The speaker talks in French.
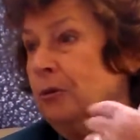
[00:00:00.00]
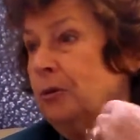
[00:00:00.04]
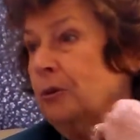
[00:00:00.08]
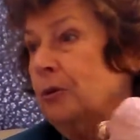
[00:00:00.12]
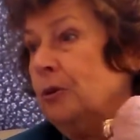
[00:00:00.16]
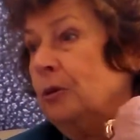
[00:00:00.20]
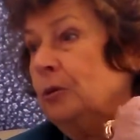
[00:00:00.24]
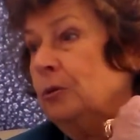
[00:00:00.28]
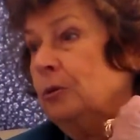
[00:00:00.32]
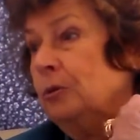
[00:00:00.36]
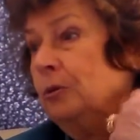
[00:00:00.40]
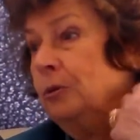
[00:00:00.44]

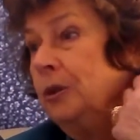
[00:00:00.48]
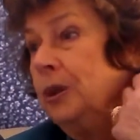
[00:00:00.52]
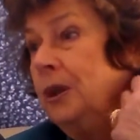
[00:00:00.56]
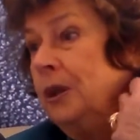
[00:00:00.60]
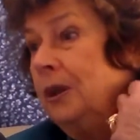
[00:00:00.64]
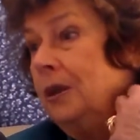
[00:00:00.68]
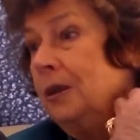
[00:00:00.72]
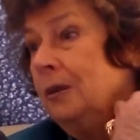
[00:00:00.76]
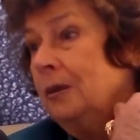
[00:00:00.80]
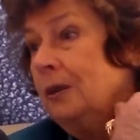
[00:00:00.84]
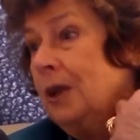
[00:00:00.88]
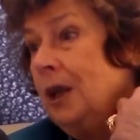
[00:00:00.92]
quand on
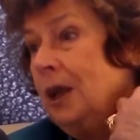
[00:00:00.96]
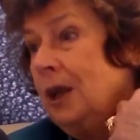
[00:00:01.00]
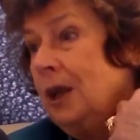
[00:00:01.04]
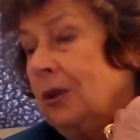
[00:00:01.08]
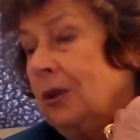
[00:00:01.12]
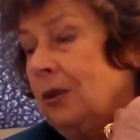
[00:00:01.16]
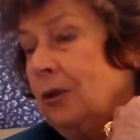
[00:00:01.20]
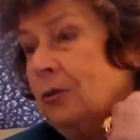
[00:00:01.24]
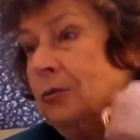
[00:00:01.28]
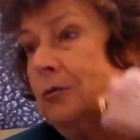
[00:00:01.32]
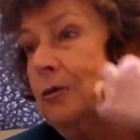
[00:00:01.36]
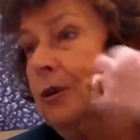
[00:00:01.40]
est
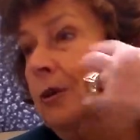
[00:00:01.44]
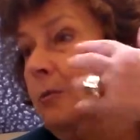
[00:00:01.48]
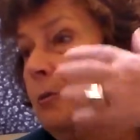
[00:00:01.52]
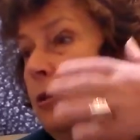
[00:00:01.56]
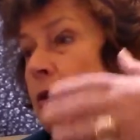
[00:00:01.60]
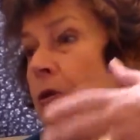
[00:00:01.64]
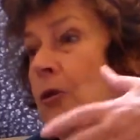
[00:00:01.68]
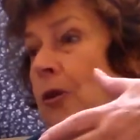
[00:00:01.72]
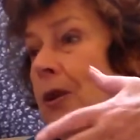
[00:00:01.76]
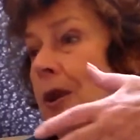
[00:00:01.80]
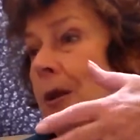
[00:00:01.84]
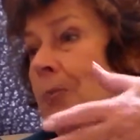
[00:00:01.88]
dans une
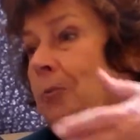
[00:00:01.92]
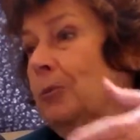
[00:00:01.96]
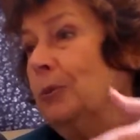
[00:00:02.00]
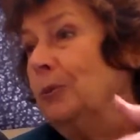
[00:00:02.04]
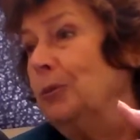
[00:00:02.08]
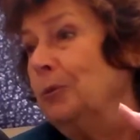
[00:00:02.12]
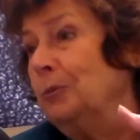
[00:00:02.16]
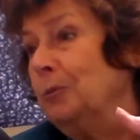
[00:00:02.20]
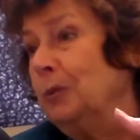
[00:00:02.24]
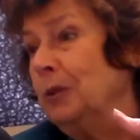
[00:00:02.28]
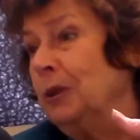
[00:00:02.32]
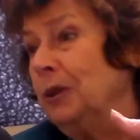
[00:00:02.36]
émission, on est là
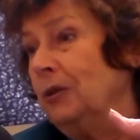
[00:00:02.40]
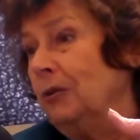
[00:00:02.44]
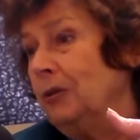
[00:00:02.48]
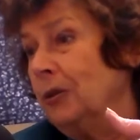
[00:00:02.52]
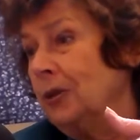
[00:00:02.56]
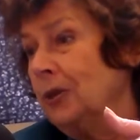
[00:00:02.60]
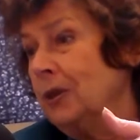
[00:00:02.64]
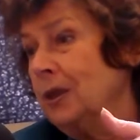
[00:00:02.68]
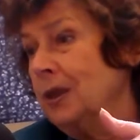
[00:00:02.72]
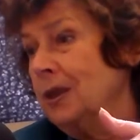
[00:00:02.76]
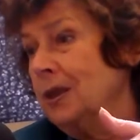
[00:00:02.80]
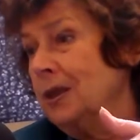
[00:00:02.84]
plutôt pour
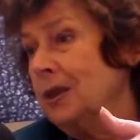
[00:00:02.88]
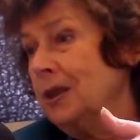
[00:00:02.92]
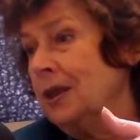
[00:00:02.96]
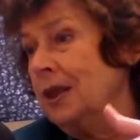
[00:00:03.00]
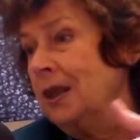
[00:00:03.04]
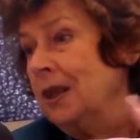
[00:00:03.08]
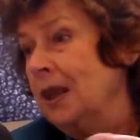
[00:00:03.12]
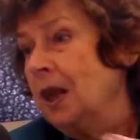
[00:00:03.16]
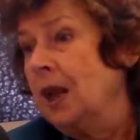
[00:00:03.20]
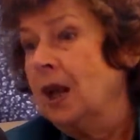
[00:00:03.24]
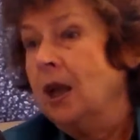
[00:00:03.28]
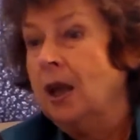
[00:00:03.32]
défendre des
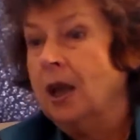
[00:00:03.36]
idées.